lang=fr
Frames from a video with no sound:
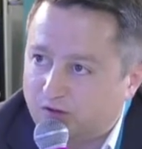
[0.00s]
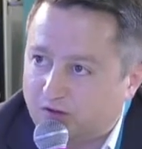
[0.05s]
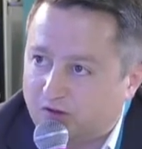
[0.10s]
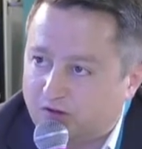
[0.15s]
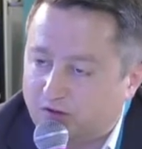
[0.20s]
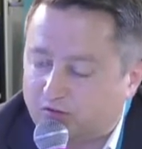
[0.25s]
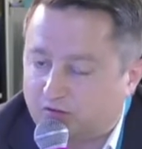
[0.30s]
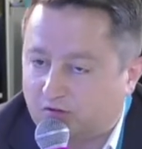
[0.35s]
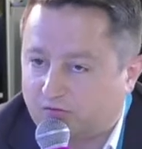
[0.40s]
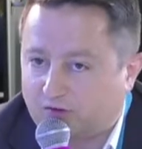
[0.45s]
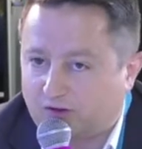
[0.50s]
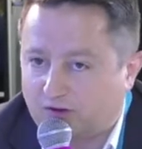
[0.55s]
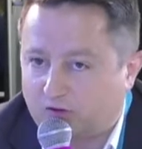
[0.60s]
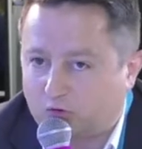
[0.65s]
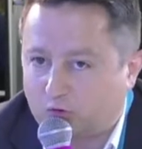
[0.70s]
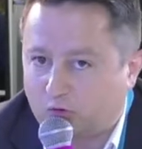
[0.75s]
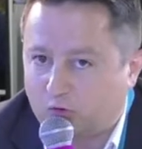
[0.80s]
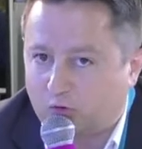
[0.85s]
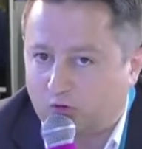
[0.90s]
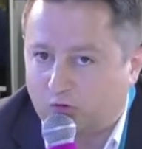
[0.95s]
et c'est vrai
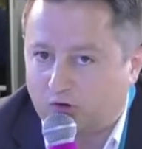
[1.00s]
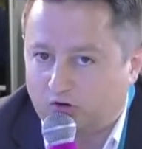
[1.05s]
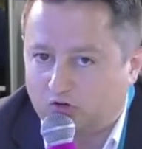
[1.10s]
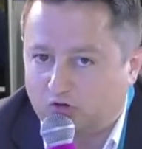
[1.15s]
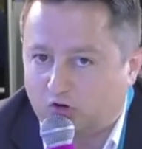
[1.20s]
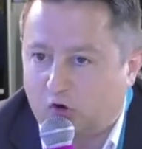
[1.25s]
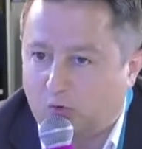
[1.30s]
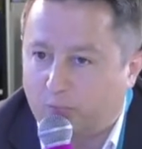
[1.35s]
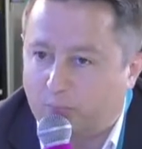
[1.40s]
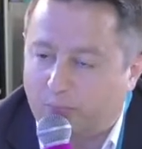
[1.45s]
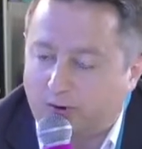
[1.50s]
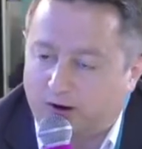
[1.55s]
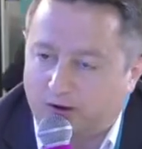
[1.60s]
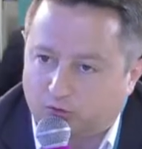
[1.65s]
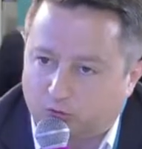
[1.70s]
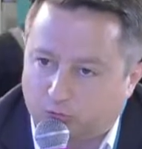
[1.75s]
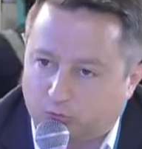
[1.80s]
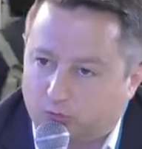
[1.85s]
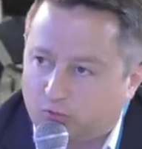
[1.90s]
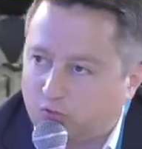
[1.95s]
que euh, les gens en
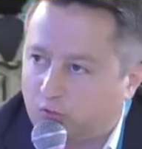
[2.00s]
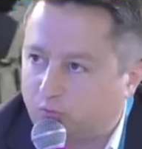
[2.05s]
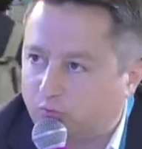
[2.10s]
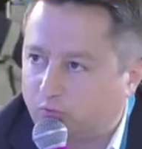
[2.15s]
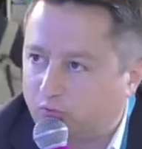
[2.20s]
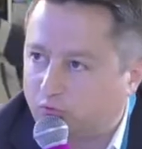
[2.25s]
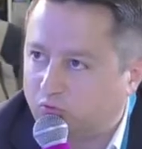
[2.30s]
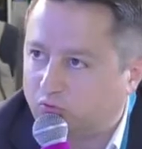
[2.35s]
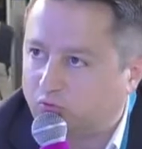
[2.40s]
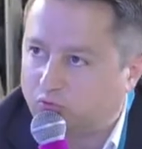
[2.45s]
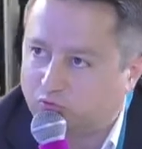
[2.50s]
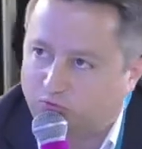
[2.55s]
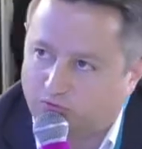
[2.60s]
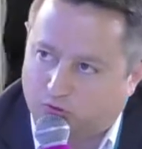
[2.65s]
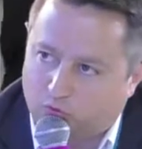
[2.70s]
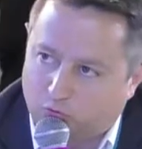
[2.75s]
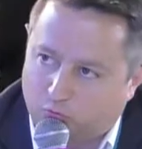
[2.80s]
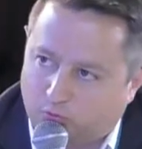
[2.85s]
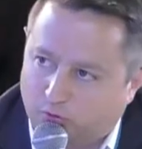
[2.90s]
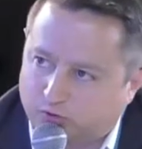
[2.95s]
parlent de plus en plus,
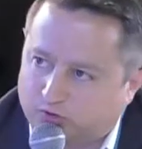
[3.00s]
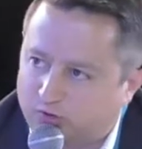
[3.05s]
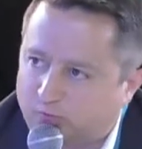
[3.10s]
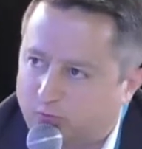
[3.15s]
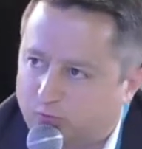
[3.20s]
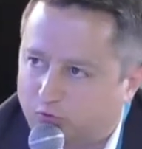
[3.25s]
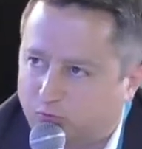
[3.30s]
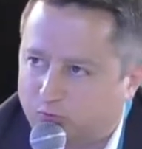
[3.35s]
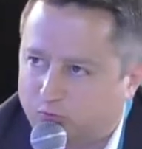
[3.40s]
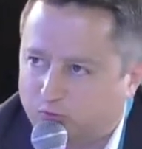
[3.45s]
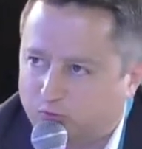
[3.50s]
viennent nous poser de plus en plus